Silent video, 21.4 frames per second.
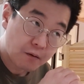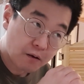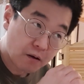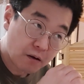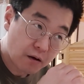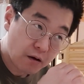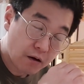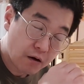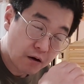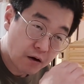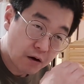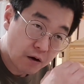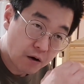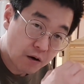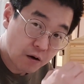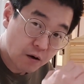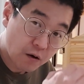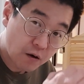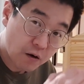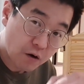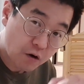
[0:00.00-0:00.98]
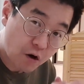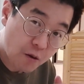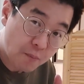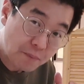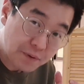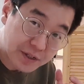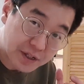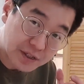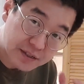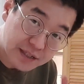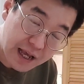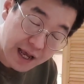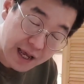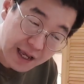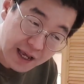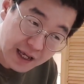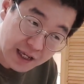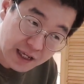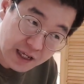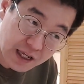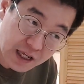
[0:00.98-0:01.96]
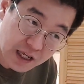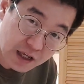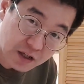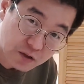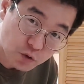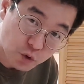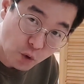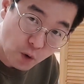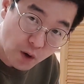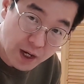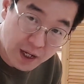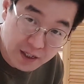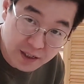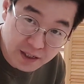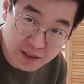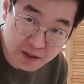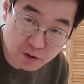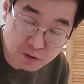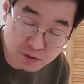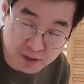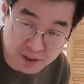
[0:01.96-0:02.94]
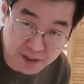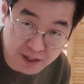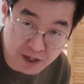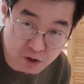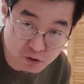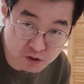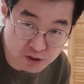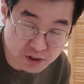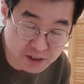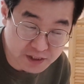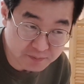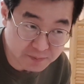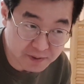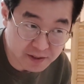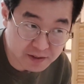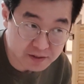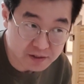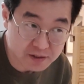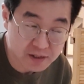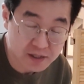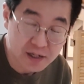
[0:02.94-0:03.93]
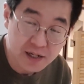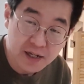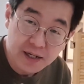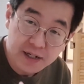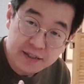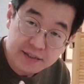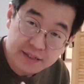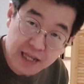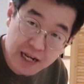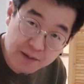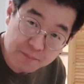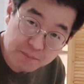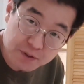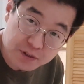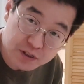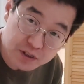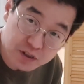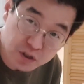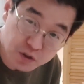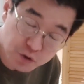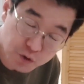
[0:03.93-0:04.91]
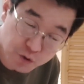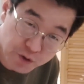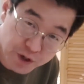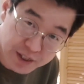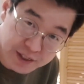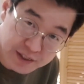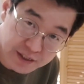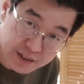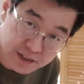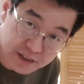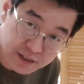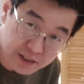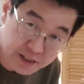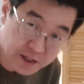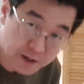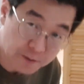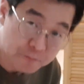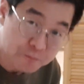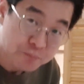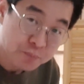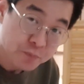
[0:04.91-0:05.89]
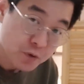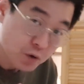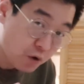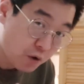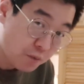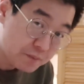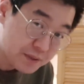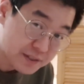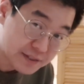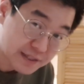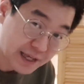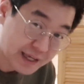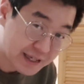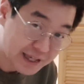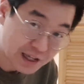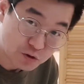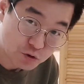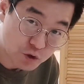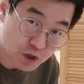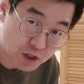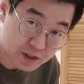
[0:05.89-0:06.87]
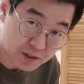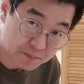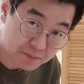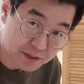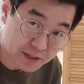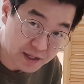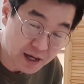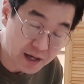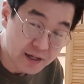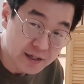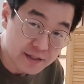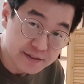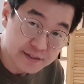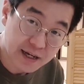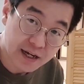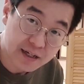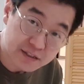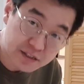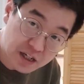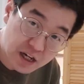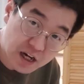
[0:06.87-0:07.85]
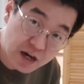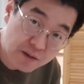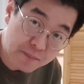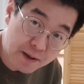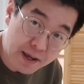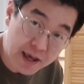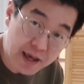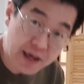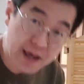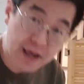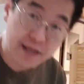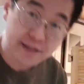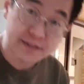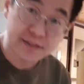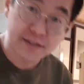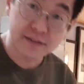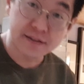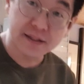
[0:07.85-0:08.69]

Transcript: 어, 컴퓨터 사양이 좋아야 된다고 생각할 수 있지만은 셀프 스튜디오에서는 컴퓨터 사양이 안 좋아야 됩니다. 제가 처음에 했을